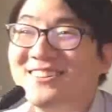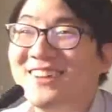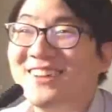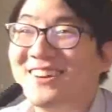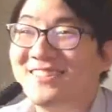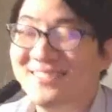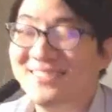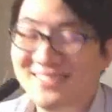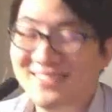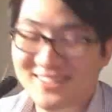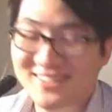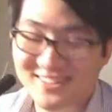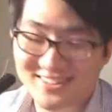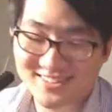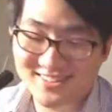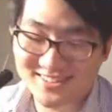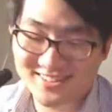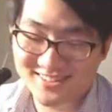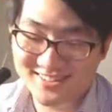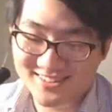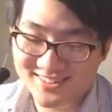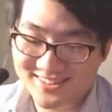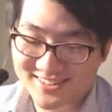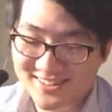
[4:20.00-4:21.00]

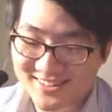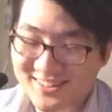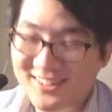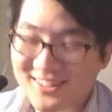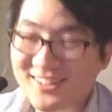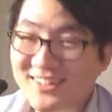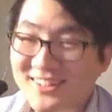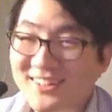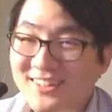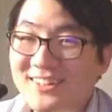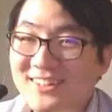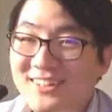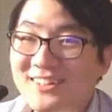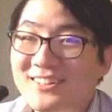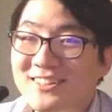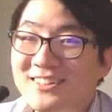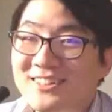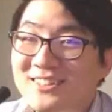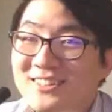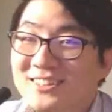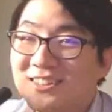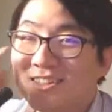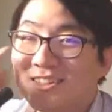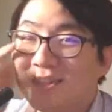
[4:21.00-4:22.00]
찍어놨고요.
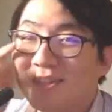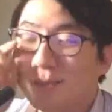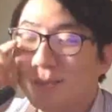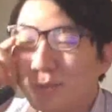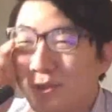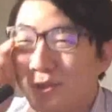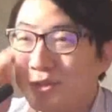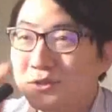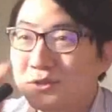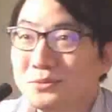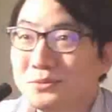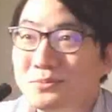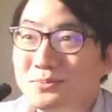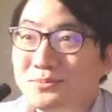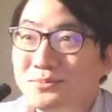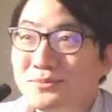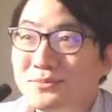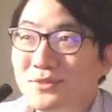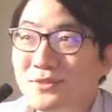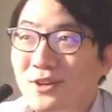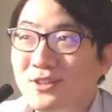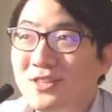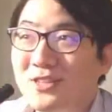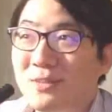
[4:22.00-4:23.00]
지금은
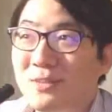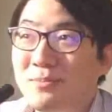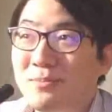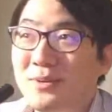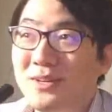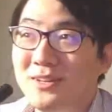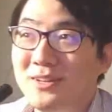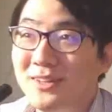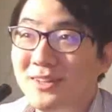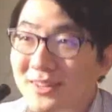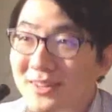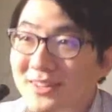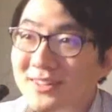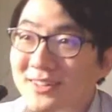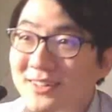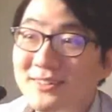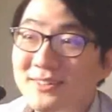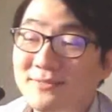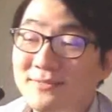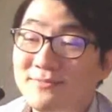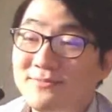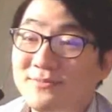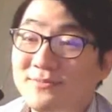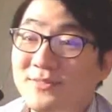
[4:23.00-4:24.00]
어차피
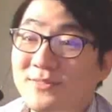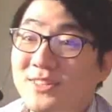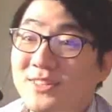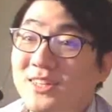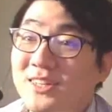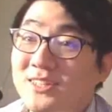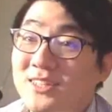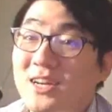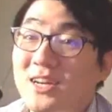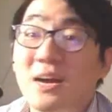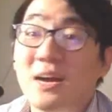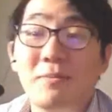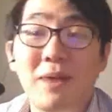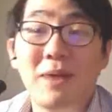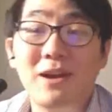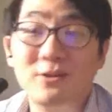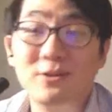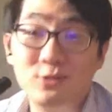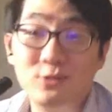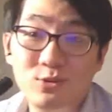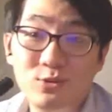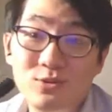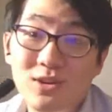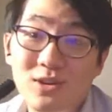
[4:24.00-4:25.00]
뭐냐 제가
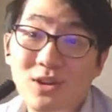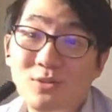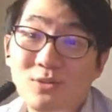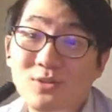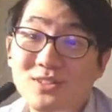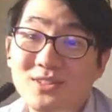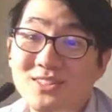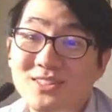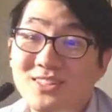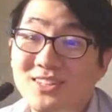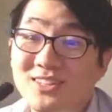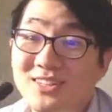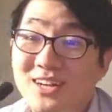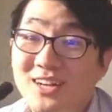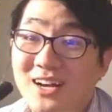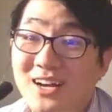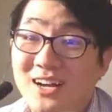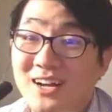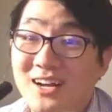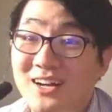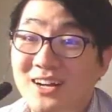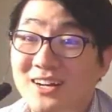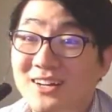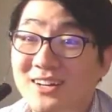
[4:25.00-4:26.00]
방송을 하고
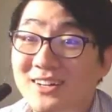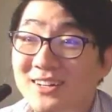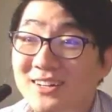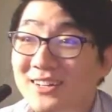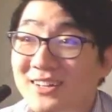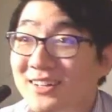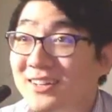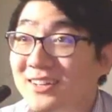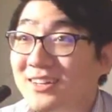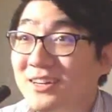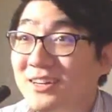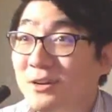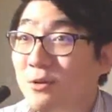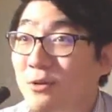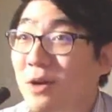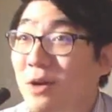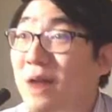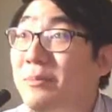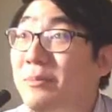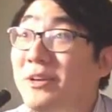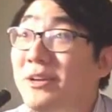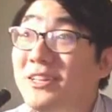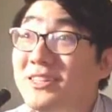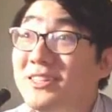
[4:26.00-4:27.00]
있으니까 그
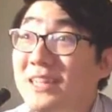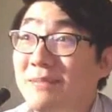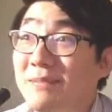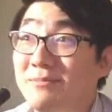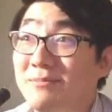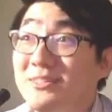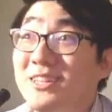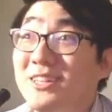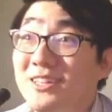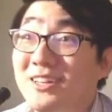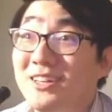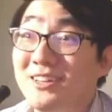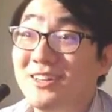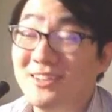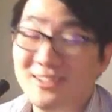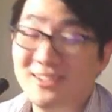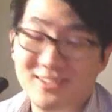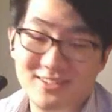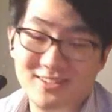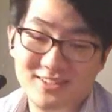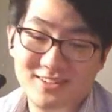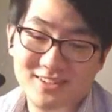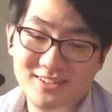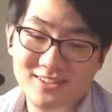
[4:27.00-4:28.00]
화면이
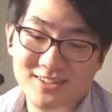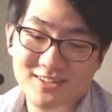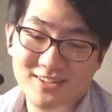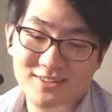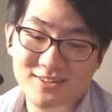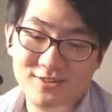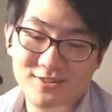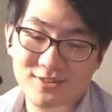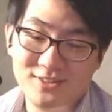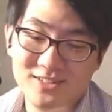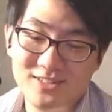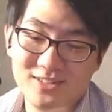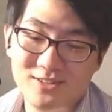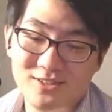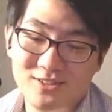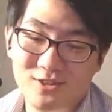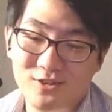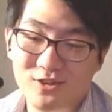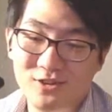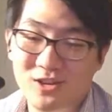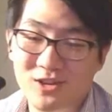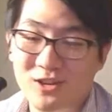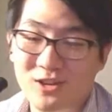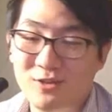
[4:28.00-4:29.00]
남잖아요. 그리고 이제
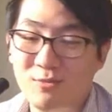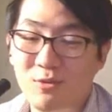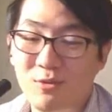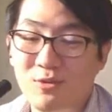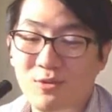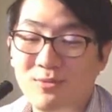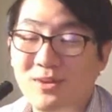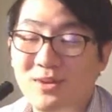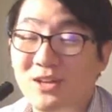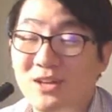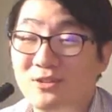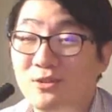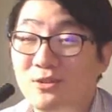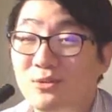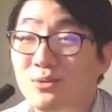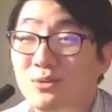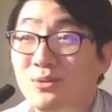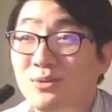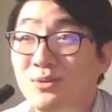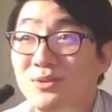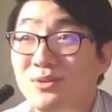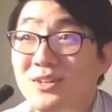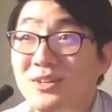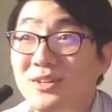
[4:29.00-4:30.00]
저녁에 그 모임
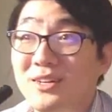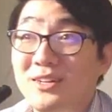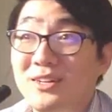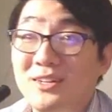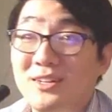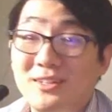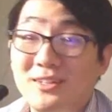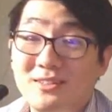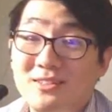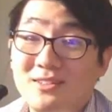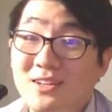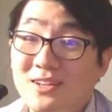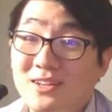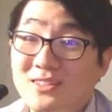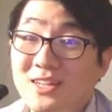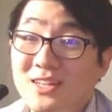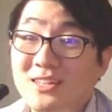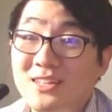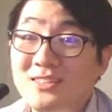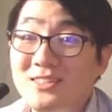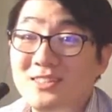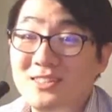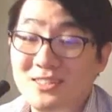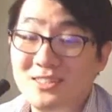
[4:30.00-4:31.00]
가서도 제가
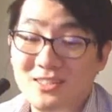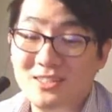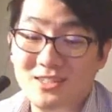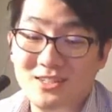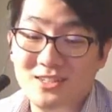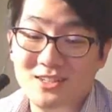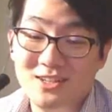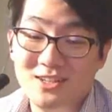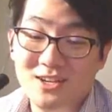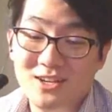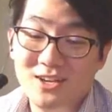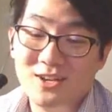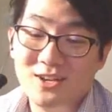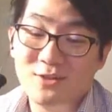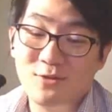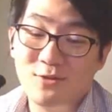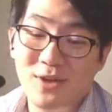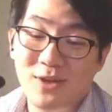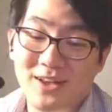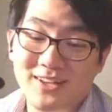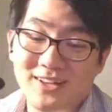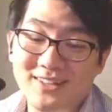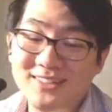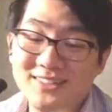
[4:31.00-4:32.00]
사진이
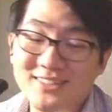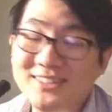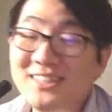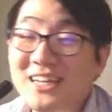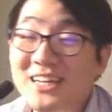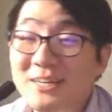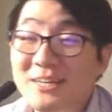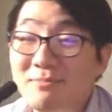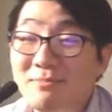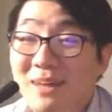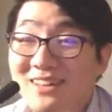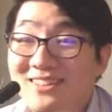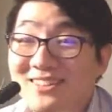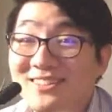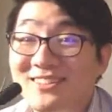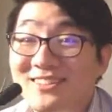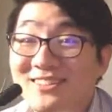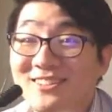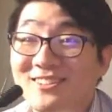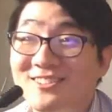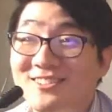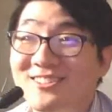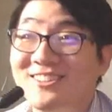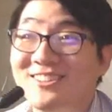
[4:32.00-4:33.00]
굉장히 많이
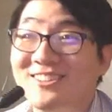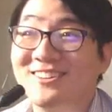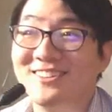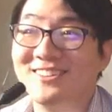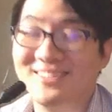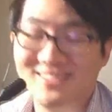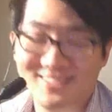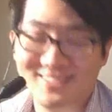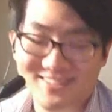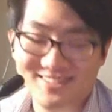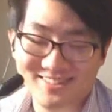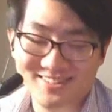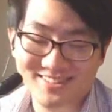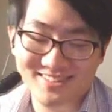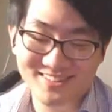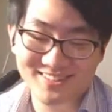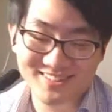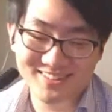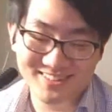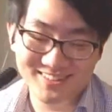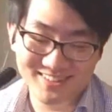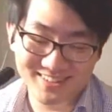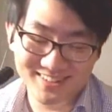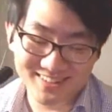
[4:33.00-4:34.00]
찍혔어요.
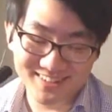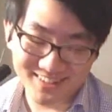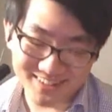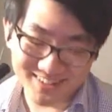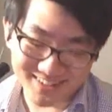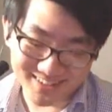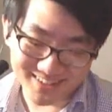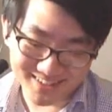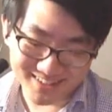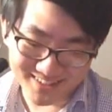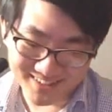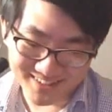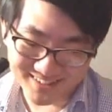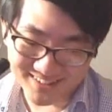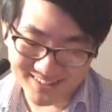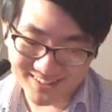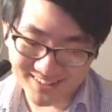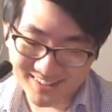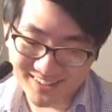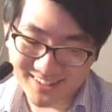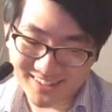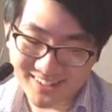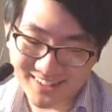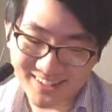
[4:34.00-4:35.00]

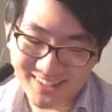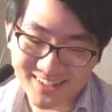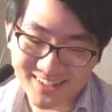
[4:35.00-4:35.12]
그